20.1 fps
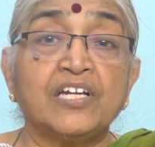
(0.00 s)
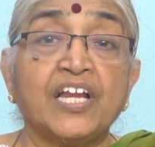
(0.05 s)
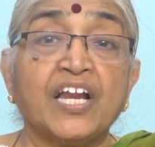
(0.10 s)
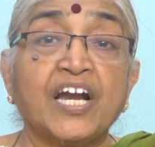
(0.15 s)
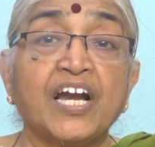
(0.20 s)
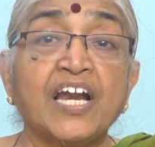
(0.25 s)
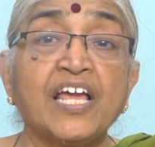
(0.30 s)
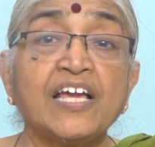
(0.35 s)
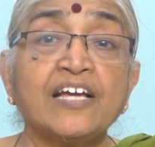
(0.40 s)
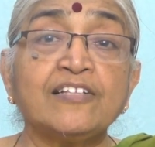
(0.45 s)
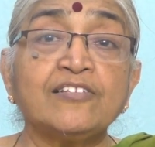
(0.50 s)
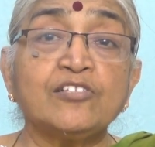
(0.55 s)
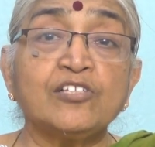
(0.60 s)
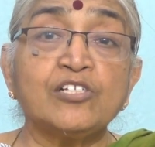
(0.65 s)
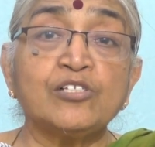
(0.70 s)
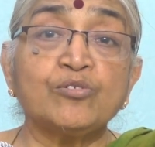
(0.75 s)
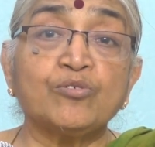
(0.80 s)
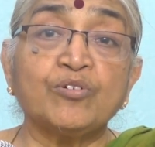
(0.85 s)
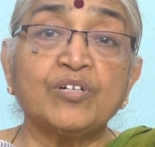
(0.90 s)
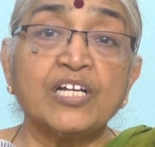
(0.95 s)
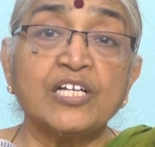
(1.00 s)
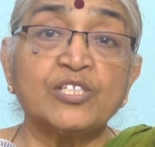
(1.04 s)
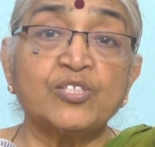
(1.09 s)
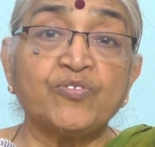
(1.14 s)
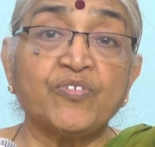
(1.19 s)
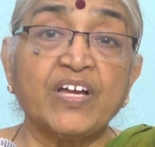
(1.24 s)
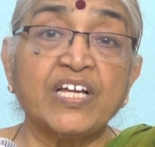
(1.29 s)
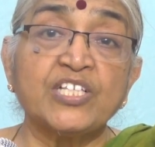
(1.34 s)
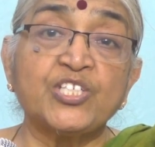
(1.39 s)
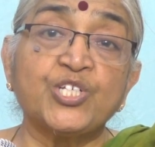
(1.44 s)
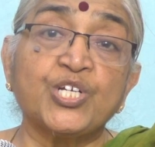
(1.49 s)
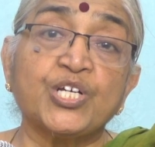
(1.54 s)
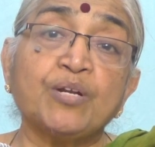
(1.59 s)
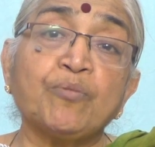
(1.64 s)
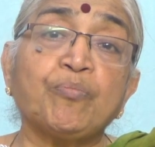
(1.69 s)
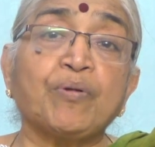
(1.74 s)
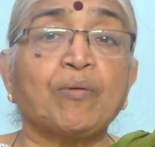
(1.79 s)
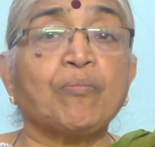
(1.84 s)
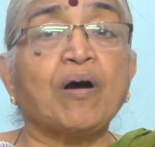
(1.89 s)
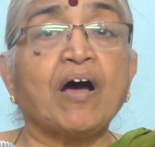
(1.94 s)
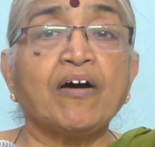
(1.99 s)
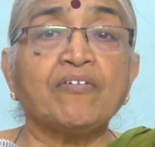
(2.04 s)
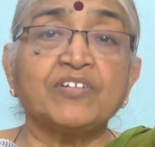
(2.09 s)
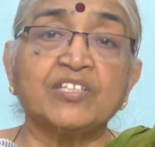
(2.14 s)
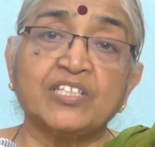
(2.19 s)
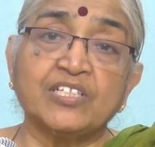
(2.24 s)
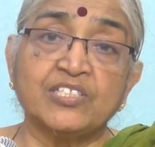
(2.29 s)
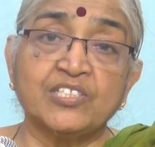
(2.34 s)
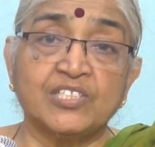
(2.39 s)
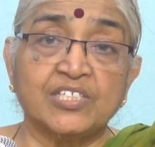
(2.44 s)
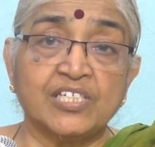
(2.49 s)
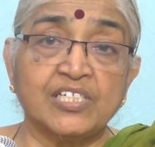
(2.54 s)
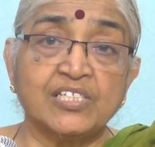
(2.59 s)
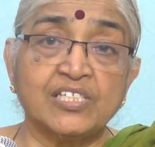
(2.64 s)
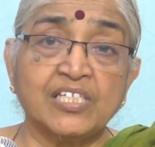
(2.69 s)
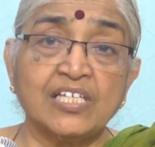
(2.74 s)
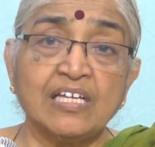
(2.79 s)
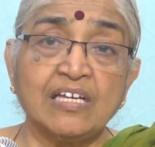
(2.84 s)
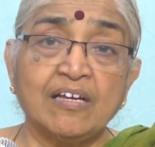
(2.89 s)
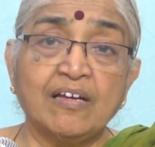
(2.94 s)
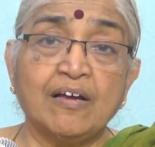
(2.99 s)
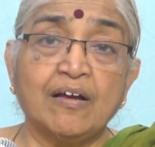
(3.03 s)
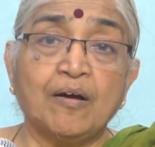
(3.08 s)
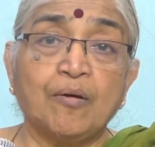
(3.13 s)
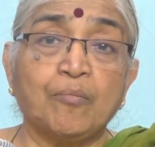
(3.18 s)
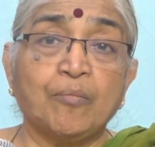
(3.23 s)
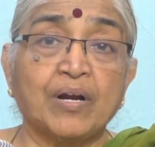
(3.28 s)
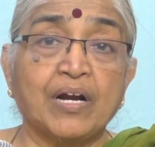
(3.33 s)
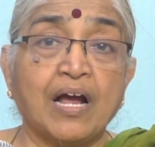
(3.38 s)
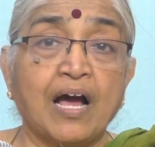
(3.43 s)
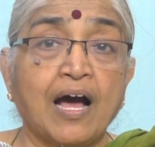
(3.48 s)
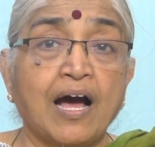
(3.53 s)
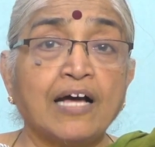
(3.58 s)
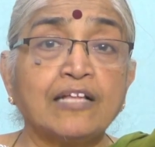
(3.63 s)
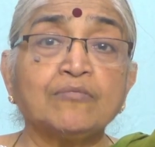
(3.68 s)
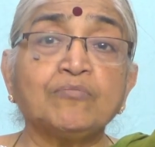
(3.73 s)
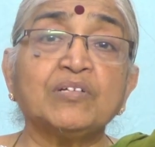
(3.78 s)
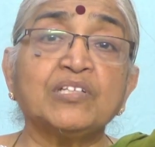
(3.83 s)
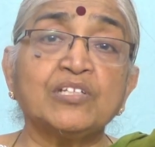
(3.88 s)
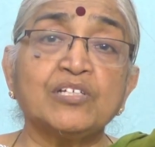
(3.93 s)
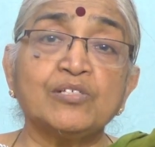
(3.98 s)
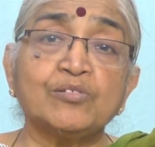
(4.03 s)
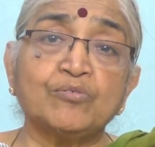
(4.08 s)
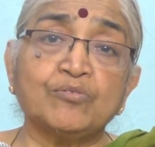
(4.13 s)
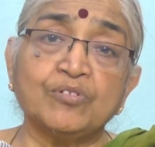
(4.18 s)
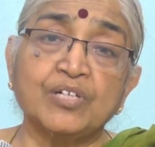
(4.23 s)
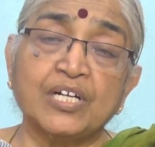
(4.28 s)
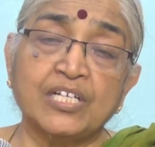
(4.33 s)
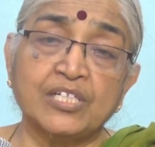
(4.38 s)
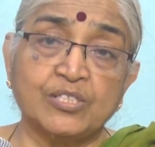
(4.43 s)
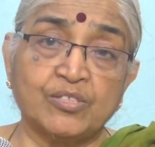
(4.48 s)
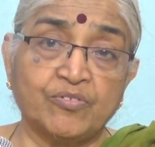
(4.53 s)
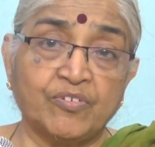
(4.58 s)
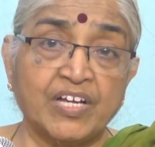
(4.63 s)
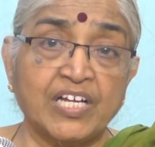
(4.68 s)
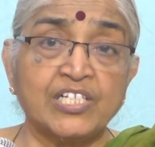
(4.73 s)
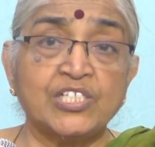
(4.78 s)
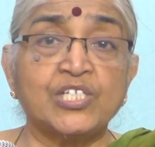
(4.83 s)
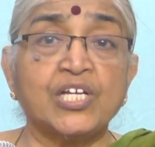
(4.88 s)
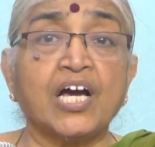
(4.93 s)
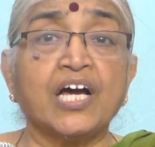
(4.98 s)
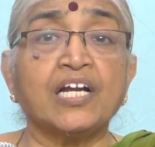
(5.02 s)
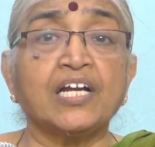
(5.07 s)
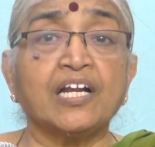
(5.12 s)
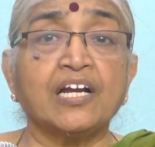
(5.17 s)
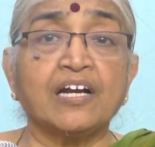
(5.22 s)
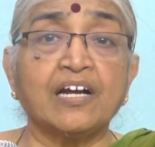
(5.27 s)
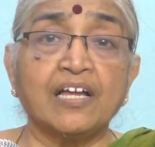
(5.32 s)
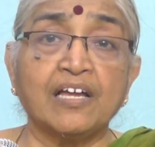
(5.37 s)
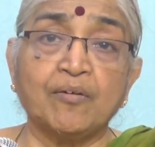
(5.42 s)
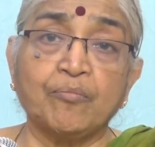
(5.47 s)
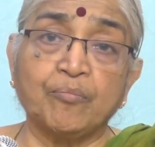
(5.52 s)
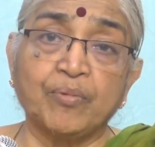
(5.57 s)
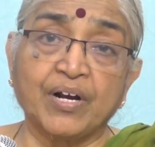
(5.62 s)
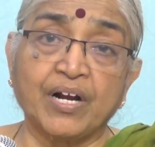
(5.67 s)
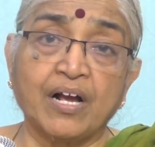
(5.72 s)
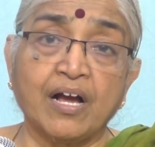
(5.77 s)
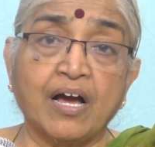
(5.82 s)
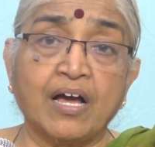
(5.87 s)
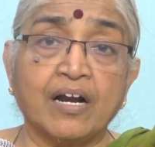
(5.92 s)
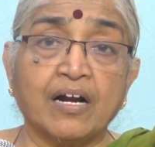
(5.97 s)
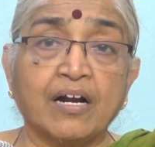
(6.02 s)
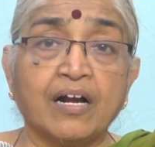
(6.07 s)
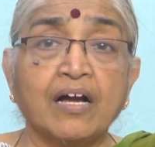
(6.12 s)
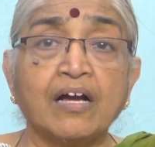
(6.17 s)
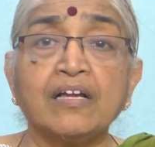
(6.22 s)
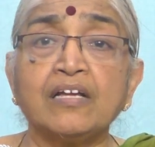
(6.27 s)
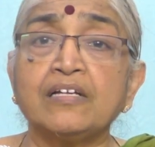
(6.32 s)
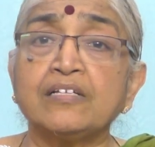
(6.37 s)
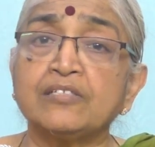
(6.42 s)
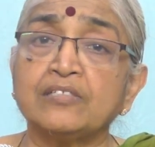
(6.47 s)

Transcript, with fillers: నిర్ణయం తీసుకునే స్వేచ్ఛని ప్రభావితం చేసి మన ఆత్మ తీసుకునే స్వేచ్ఛా నిర్ణయం ప్రకారంగా ఈ